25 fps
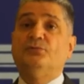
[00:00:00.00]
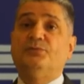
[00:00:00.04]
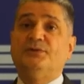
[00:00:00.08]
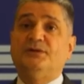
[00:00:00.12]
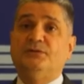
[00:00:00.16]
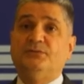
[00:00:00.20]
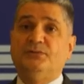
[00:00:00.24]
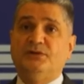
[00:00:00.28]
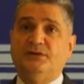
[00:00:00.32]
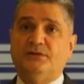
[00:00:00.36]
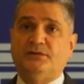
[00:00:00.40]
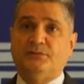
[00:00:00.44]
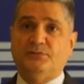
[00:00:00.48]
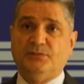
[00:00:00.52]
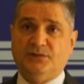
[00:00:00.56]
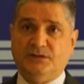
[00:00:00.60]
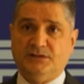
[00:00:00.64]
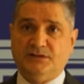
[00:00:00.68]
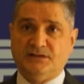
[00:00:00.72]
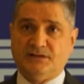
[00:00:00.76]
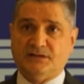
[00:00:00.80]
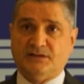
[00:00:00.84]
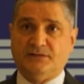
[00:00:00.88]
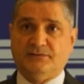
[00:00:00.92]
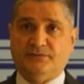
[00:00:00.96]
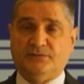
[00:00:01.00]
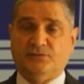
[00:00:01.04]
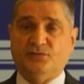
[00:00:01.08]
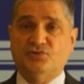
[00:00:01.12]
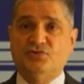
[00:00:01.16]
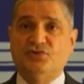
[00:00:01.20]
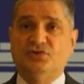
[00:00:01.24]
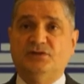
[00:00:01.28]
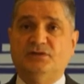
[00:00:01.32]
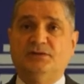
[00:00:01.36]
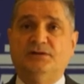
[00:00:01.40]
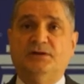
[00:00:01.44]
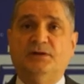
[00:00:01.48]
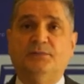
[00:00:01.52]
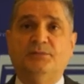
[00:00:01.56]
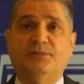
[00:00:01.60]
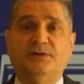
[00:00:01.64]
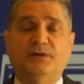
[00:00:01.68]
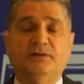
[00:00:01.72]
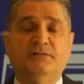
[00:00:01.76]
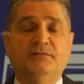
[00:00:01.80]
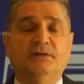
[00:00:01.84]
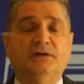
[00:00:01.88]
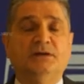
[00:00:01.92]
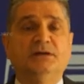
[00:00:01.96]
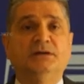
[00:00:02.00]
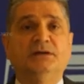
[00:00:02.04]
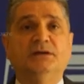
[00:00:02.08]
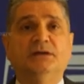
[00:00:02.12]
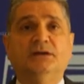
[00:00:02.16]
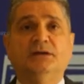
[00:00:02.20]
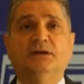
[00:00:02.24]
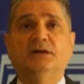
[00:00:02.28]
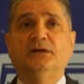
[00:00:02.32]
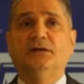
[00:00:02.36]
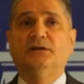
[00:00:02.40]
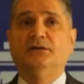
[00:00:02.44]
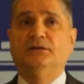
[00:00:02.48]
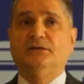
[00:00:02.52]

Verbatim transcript: премьер-министра уже направлены